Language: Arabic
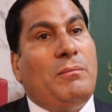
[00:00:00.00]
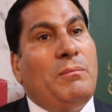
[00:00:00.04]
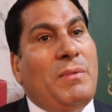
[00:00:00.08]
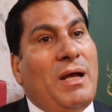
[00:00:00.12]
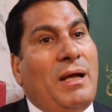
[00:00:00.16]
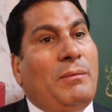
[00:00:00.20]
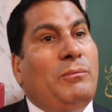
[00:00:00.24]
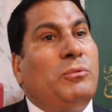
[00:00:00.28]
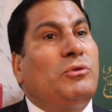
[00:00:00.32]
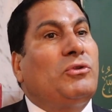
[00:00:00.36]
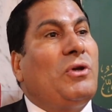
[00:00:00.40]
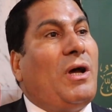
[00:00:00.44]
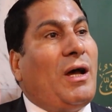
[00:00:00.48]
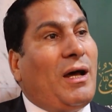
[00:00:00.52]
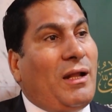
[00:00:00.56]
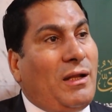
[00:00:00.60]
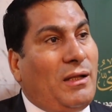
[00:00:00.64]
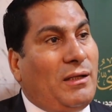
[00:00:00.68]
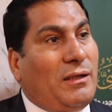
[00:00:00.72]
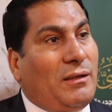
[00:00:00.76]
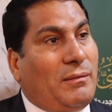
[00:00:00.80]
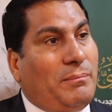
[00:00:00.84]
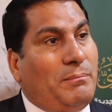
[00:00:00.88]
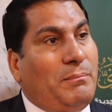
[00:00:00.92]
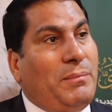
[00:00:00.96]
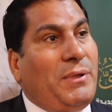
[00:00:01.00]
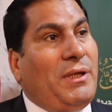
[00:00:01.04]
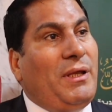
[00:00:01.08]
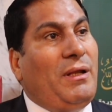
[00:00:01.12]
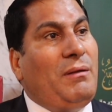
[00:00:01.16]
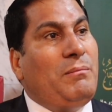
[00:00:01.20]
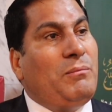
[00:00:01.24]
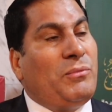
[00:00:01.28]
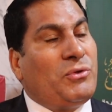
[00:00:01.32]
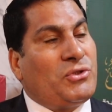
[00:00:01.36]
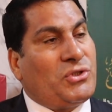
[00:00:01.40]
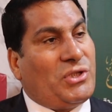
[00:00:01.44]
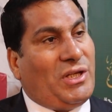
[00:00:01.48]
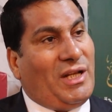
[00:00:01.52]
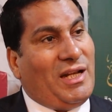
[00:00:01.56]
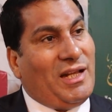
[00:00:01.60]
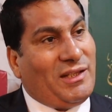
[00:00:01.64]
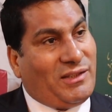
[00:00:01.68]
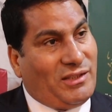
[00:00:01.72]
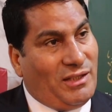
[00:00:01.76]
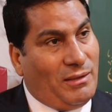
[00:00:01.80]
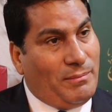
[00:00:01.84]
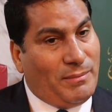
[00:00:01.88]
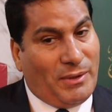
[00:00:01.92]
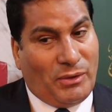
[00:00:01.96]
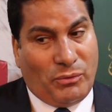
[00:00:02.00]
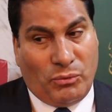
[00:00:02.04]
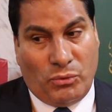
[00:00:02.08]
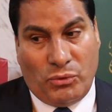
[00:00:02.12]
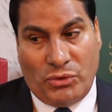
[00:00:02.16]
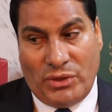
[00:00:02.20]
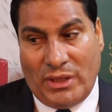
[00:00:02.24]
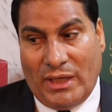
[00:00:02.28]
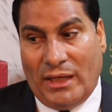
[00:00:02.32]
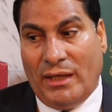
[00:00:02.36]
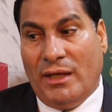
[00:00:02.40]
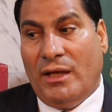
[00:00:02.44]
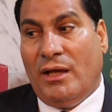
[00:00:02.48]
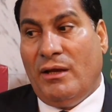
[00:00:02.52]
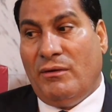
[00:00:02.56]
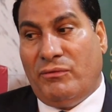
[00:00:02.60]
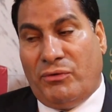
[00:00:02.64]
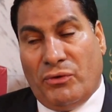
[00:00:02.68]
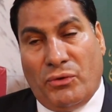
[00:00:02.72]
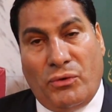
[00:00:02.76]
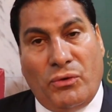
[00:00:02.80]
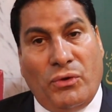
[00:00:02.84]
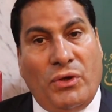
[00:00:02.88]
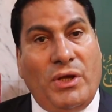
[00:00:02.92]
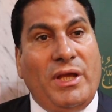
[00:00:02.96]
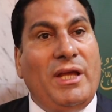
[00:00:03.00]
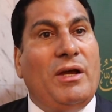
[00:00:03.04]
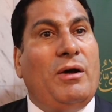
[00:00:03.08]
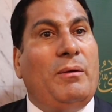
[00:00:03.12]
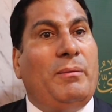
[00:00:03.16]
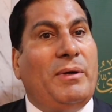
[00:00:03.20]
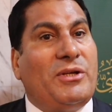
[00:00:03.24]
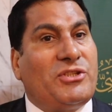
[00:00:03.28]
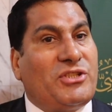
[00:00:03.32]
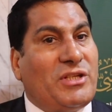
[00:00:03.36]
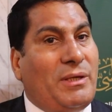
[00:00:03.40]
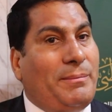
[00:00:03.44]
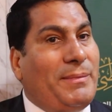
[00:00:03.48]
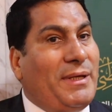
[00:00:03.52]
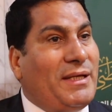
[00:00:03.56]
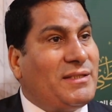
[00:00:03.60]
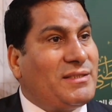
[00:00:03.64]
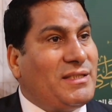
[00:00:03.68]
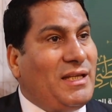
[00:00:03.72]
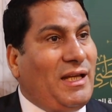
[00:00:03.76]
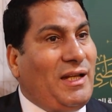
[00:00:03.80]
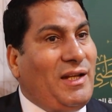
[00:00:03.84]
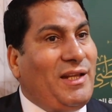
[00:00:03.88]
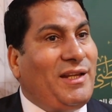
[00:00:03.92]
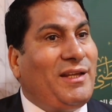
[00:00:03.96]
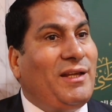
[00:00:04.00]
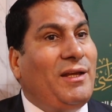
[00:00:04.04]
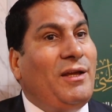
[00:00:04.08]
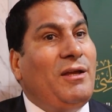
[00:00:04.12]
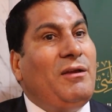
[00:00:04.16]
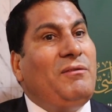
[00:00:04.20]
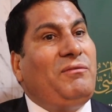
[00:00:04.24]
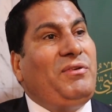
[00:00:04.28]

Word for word: ما متعلق بالمشكلات الموجوده في الرؤيه وما شابه ذلك